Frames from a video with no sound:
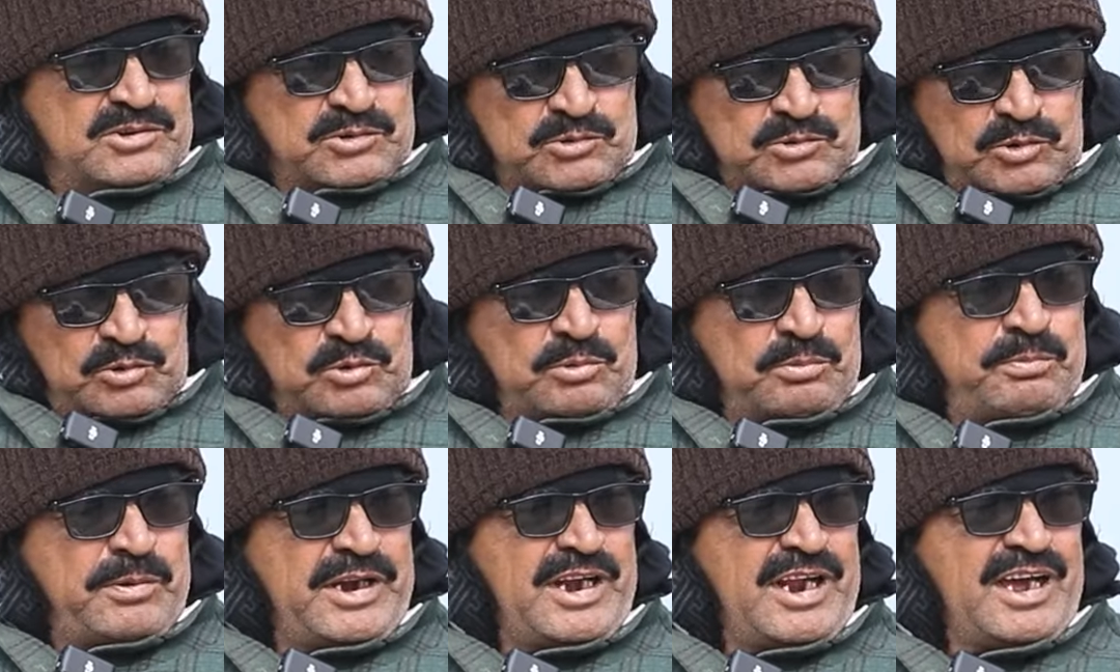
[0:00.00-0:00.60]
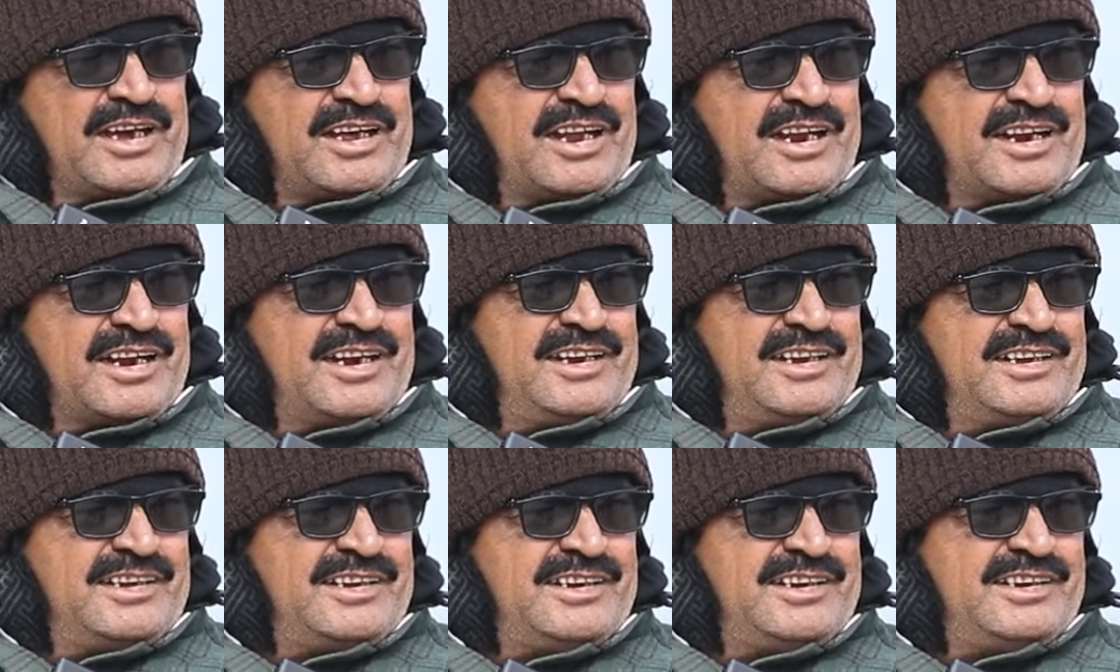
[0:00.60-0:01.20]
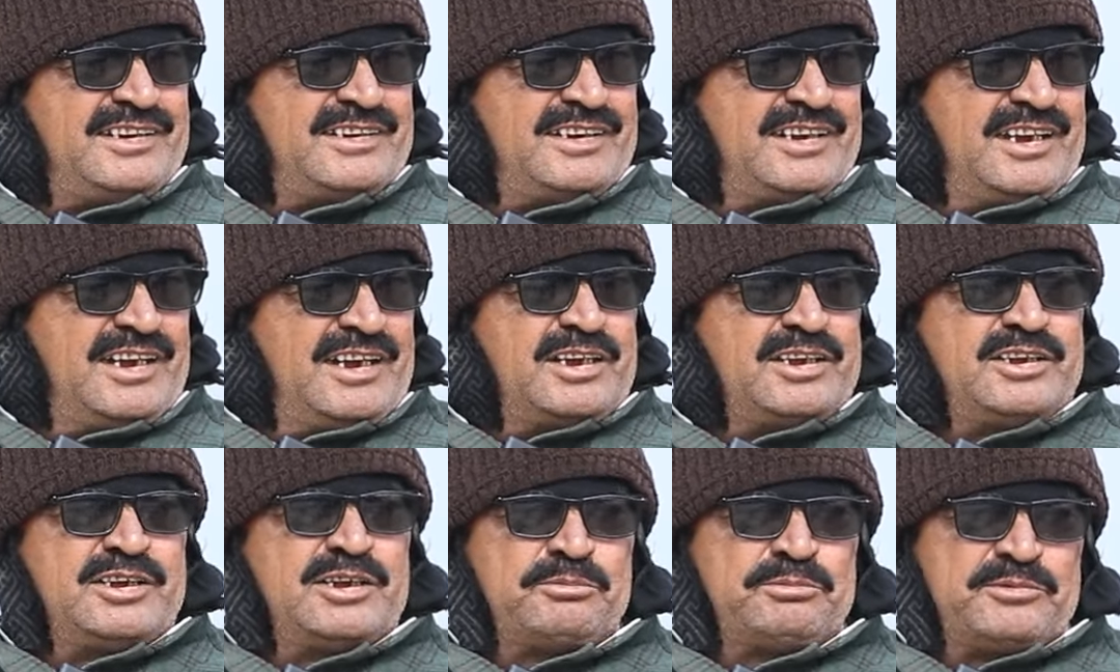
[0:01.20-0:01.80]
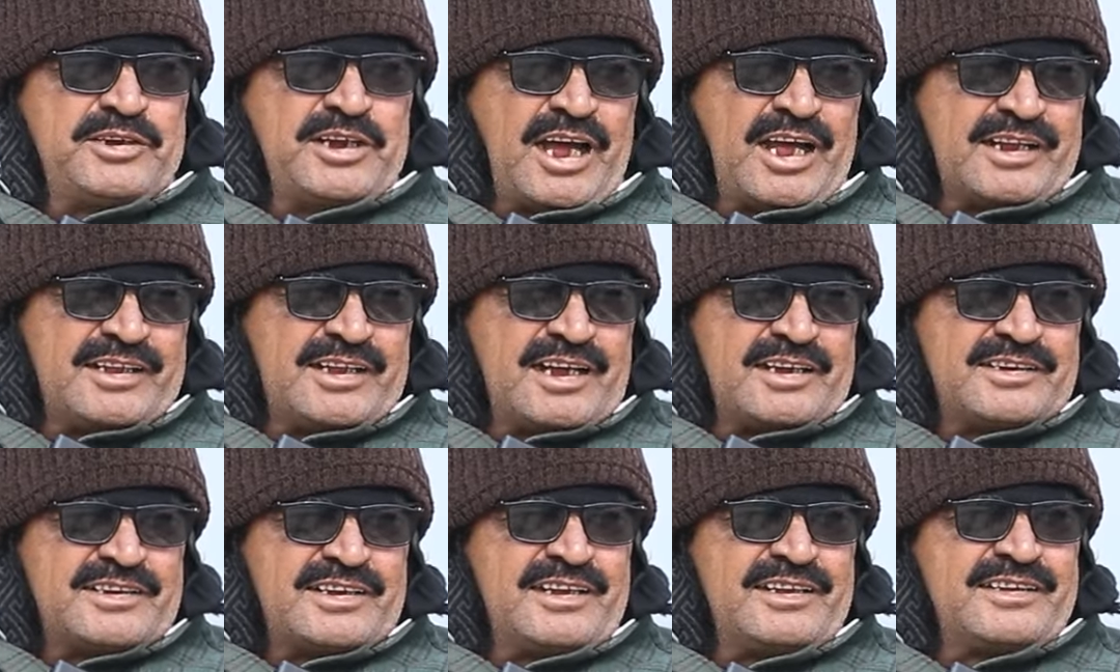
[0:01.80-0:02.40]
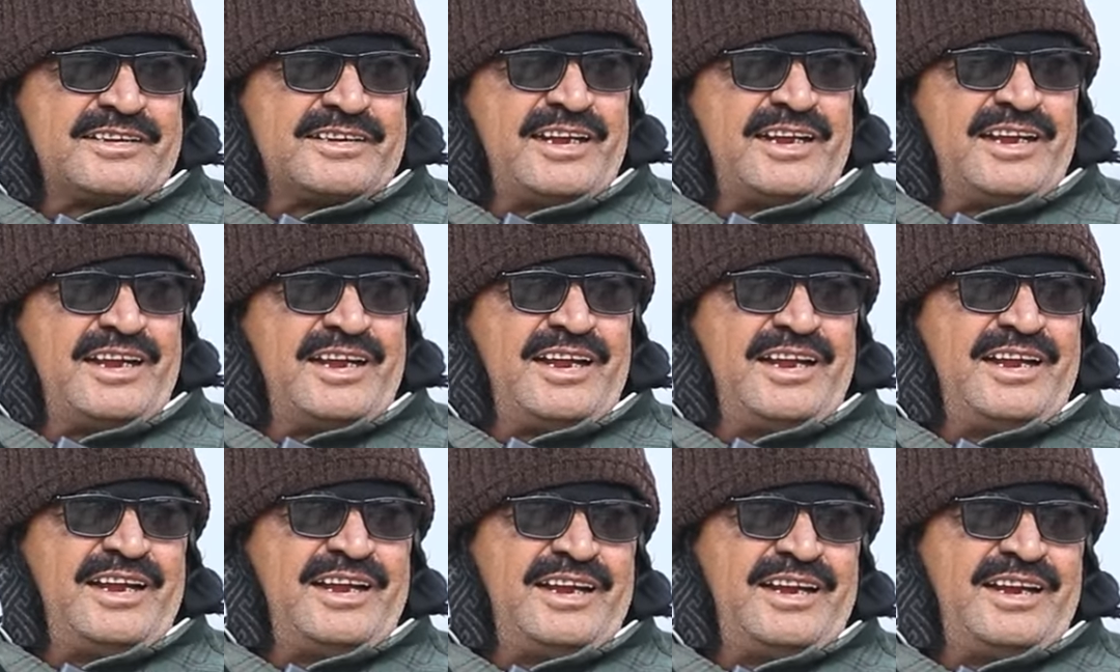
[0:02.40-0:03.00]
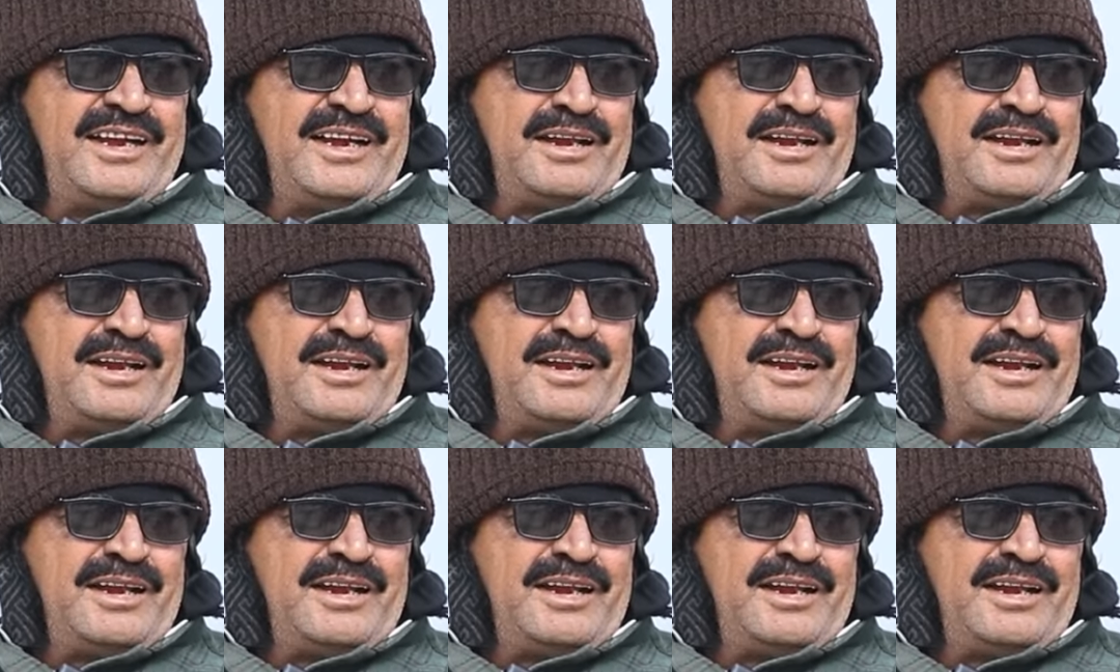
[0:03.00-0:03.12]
सुन्न पना कर रही थी जब ज़्यादा चलते हैं